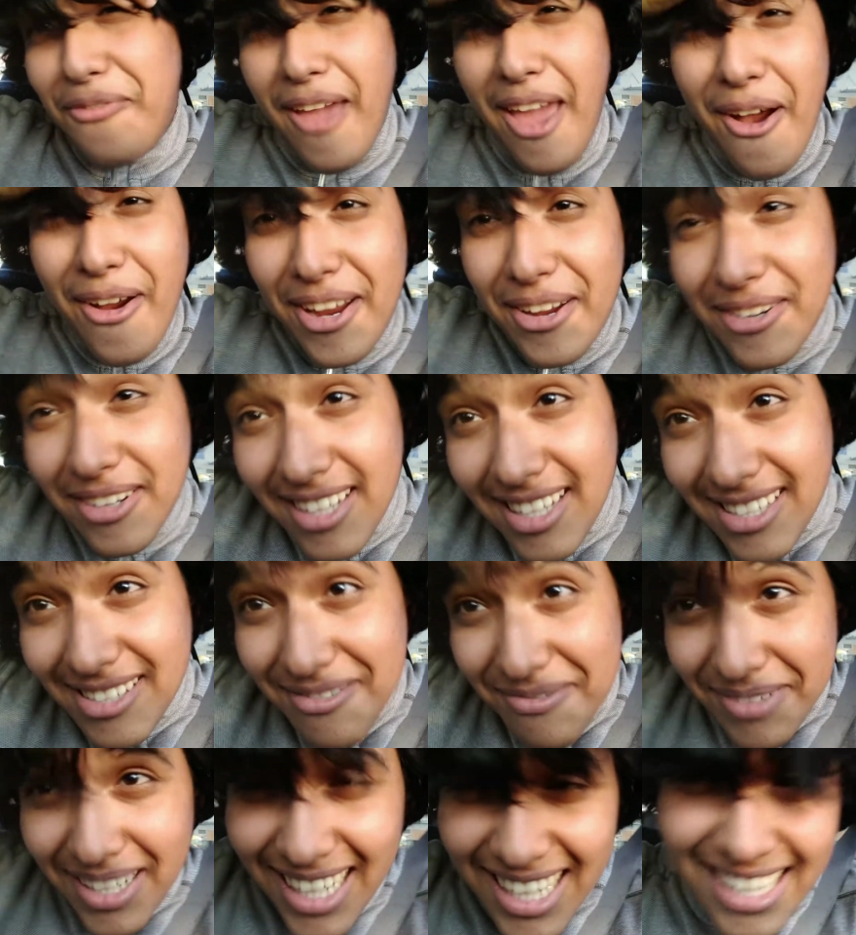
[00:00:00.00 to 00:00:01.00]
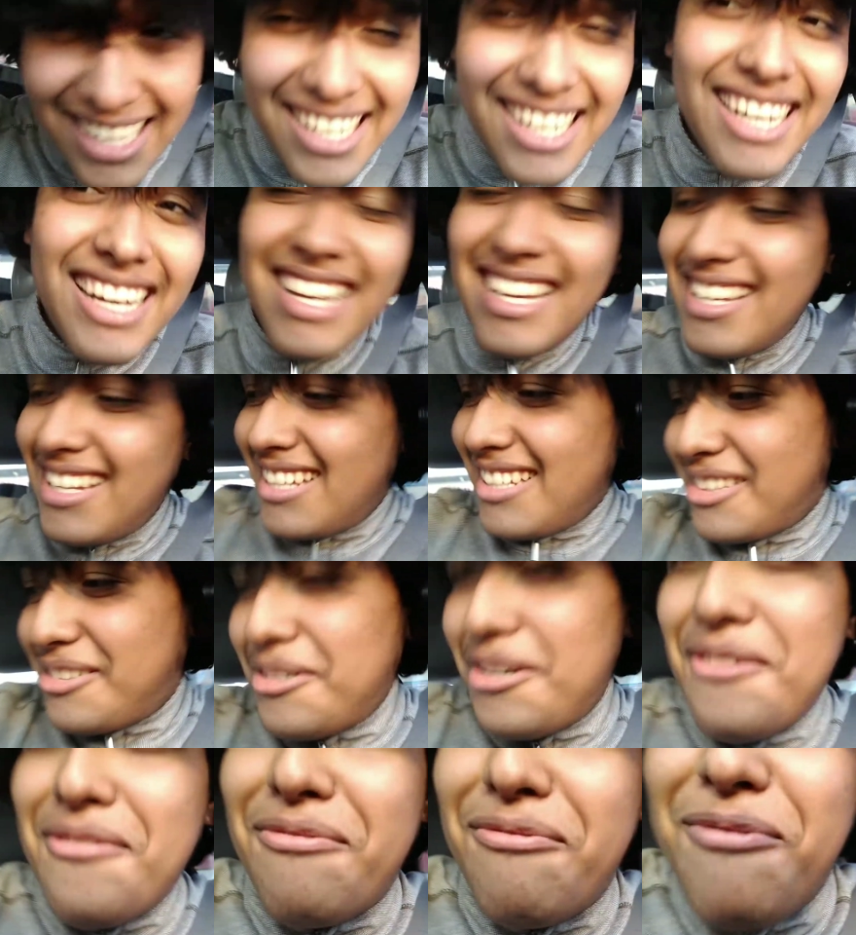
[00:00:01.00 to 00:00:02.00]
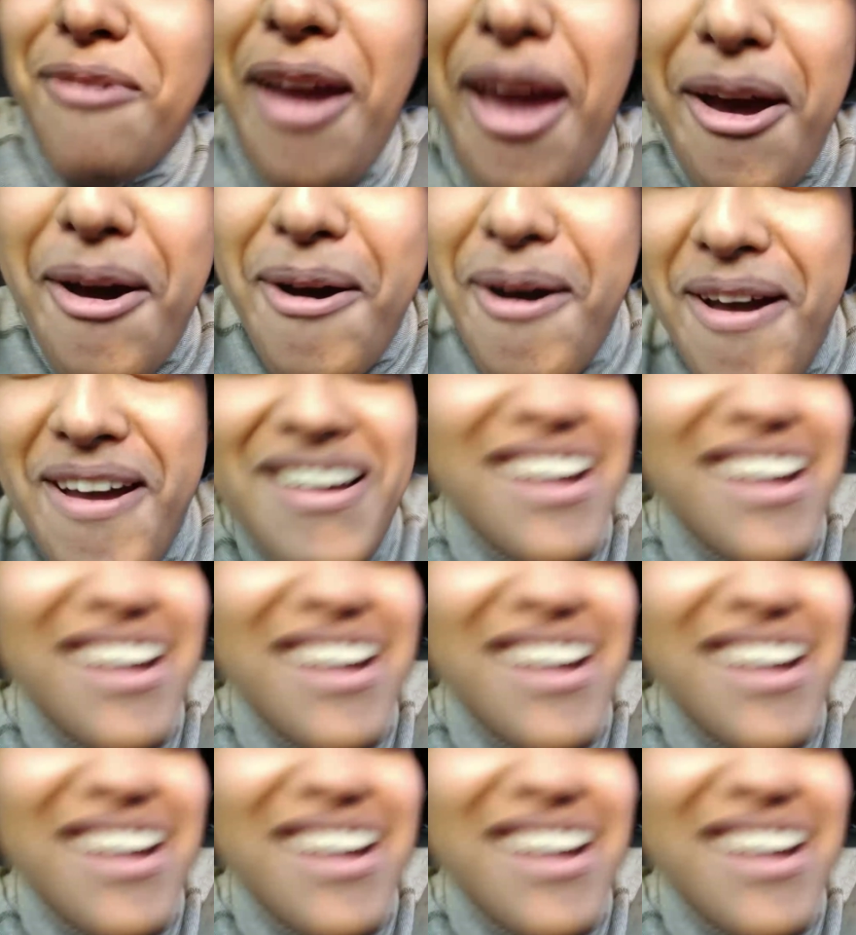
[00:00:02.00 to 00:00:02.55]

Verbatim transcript: feo, hijo de su máquina. Estoy feo.